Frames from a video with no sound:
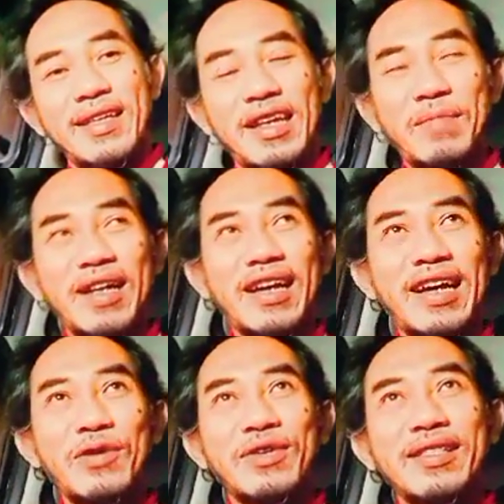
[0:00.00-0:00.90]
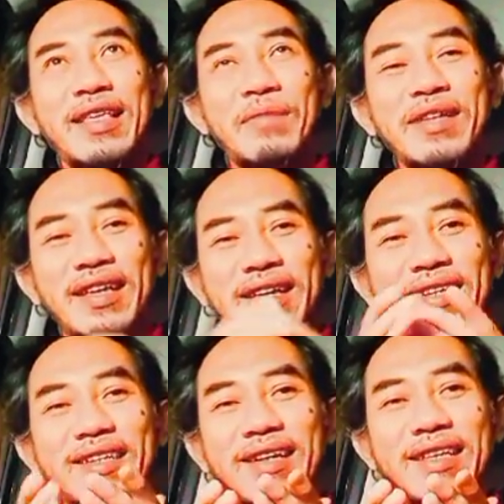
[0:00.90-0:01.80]
Nah, maka kalau kita
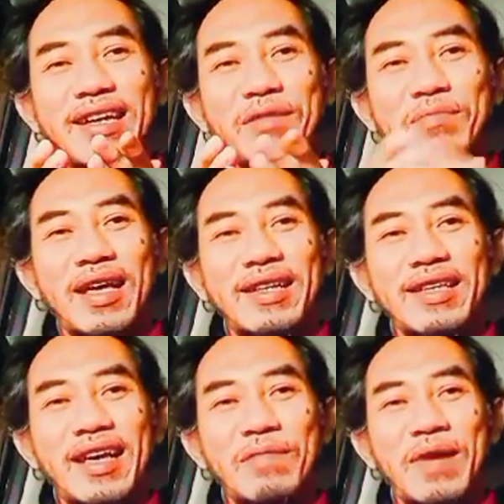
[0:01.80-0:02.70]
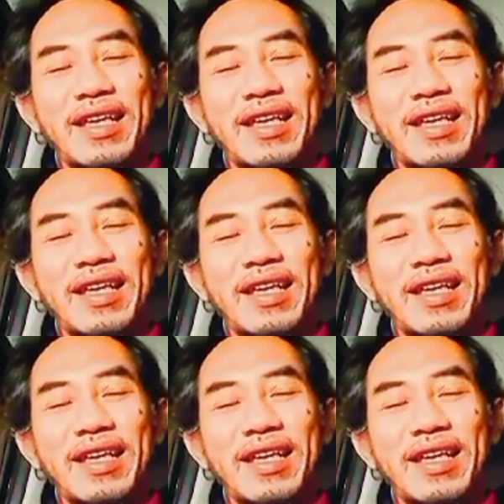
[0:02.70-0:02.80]
menginginkan dia kembali, apa